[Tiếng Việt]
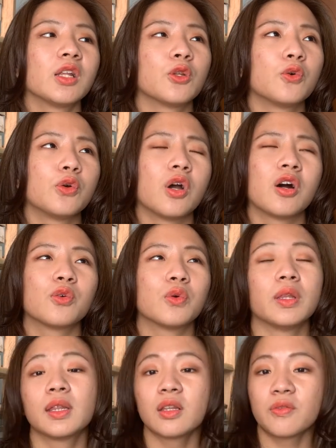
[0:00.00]
rồi uh,
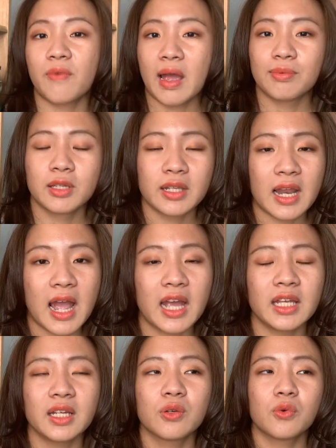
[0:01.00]
cuốn Survive the
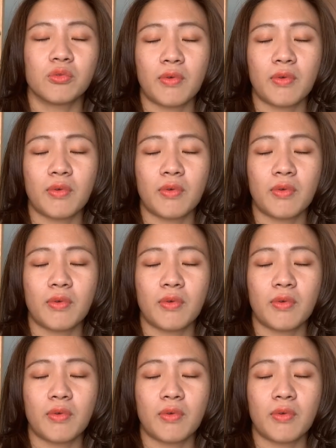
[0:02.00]
Night của